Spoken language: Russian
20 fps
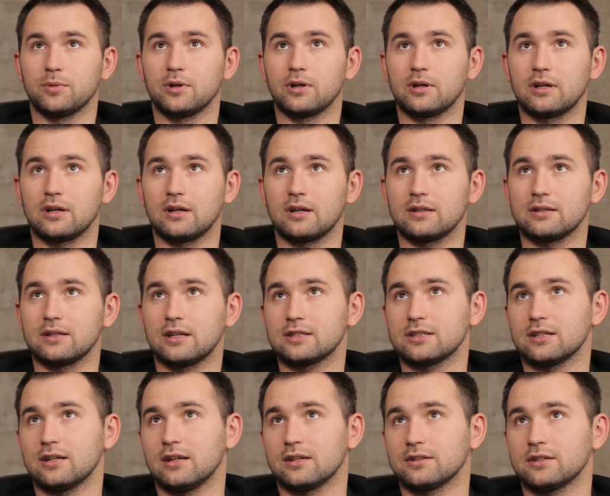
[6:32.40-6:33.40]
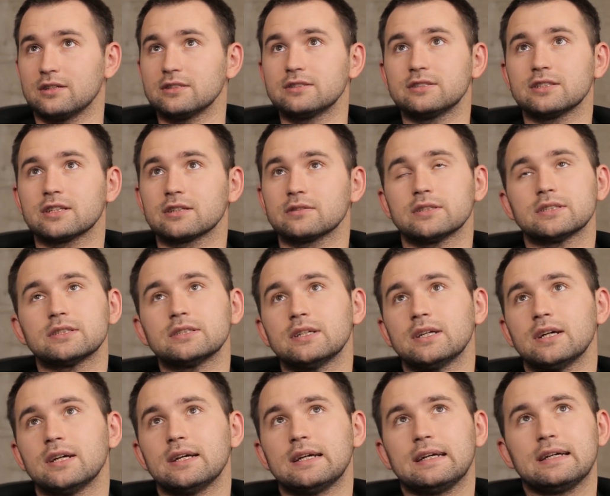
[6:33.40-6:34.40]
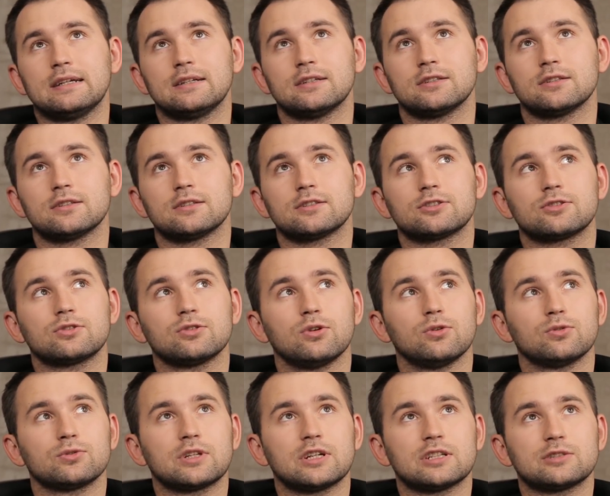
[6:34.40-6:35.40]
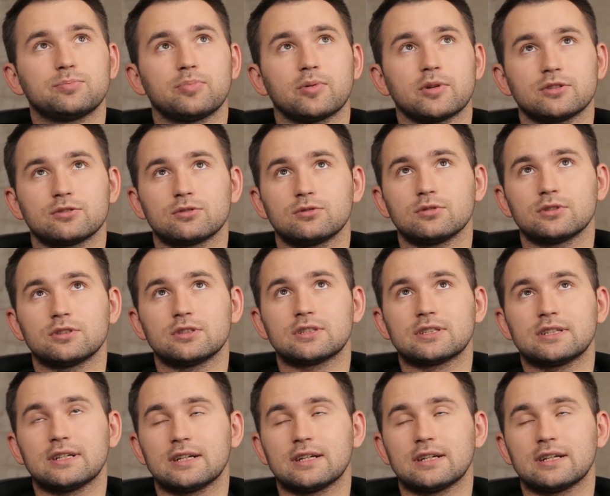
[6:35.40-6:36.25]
Мы начали анализировать, что у нас происходит,